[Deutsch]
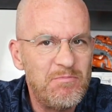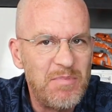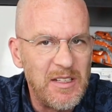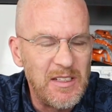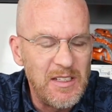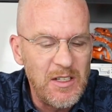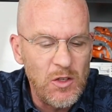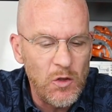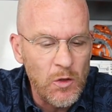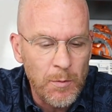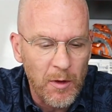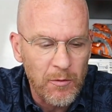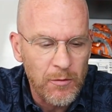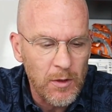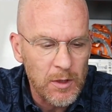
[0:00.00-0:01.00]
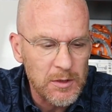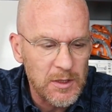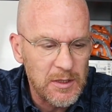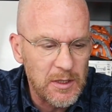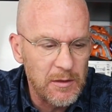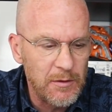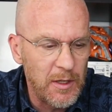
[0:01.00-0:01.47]
bin nie
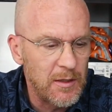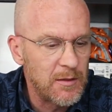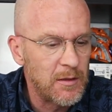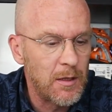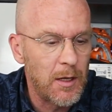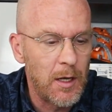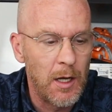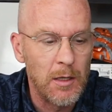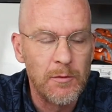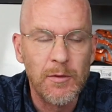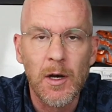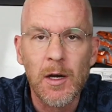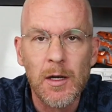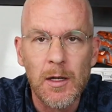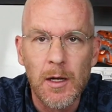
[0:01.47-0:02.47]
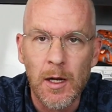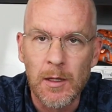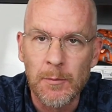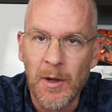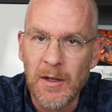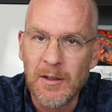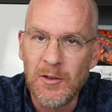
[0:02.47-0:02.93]
überfordert gewesen, einfach
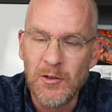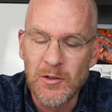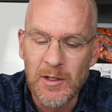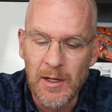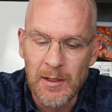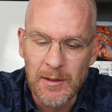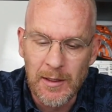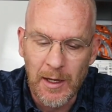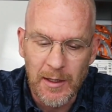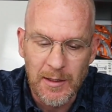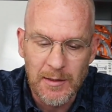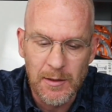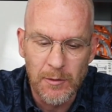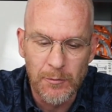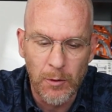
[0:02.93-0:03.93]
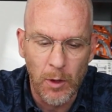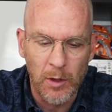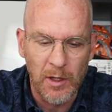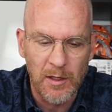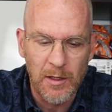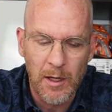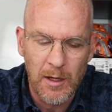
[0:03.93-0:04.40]
an manchen Stellen leicht
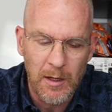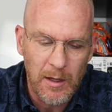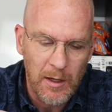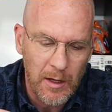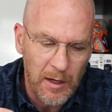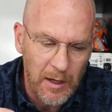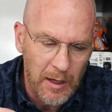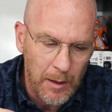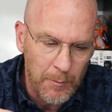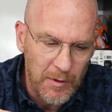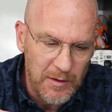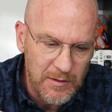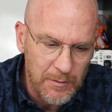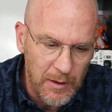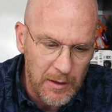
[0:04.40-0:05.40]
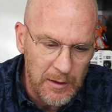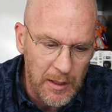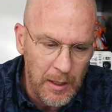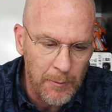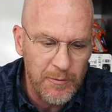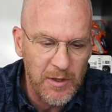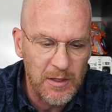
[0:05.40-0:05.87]
gefordert. Aber es war ein
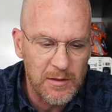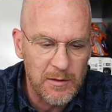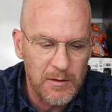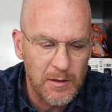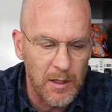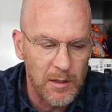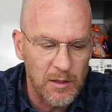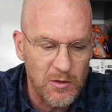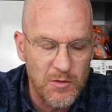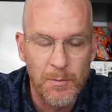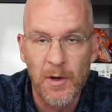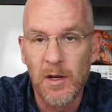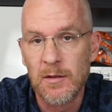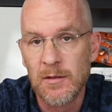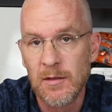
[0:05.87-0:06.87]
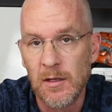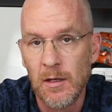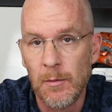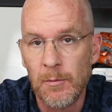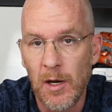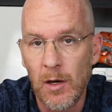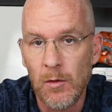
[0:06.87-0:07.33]
abwechslungsreicher,
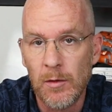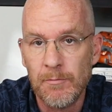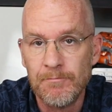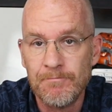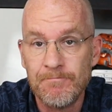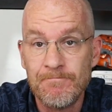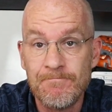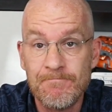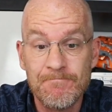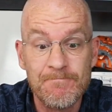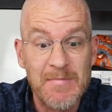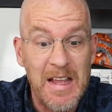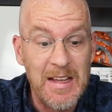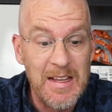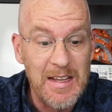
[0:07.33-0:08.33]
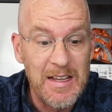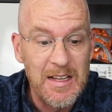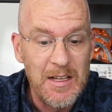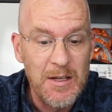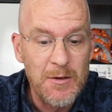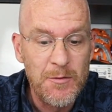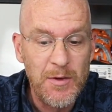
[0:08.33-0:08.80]
spaßiger Bau.
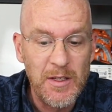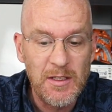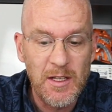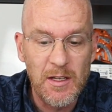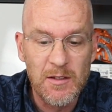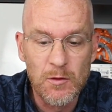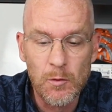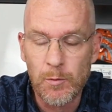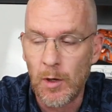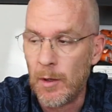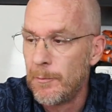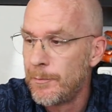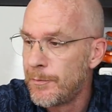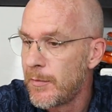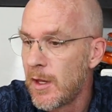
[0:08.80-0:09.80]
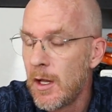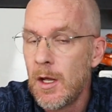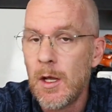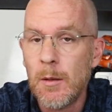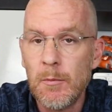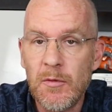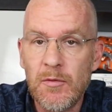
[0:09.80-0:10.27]
Finde ich super.
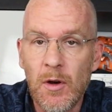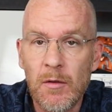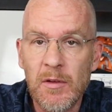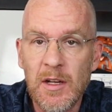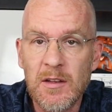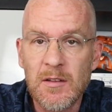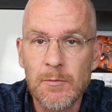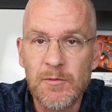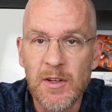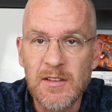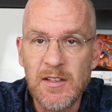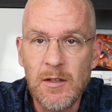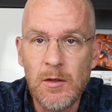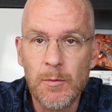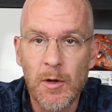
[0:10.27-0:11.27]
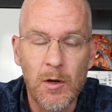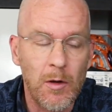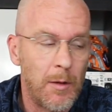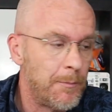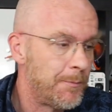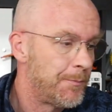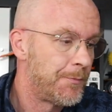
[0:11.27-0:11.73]
Bevor wir jetzt zum Fazit
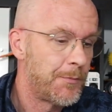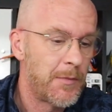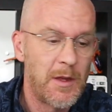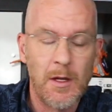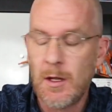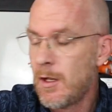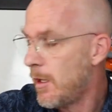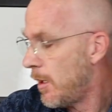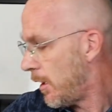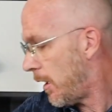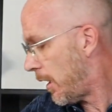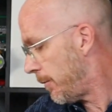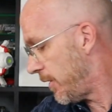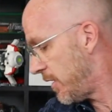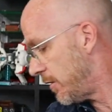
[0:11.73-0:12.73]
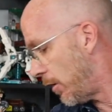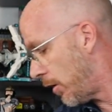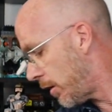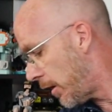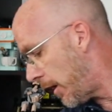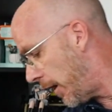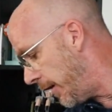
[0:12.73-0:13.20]
überkommen, habe ich
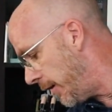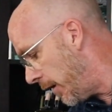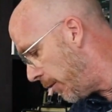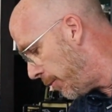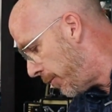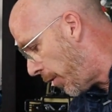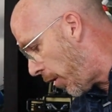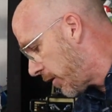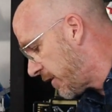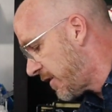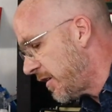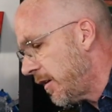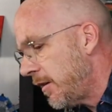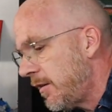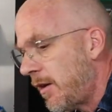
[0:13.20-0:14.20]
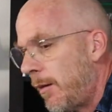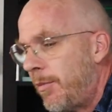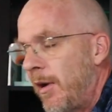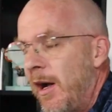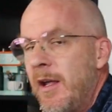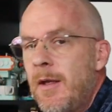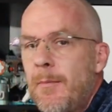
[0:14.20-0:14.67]
noch eine Box
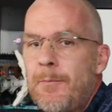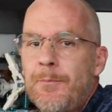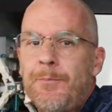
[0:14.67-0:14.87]
dabei.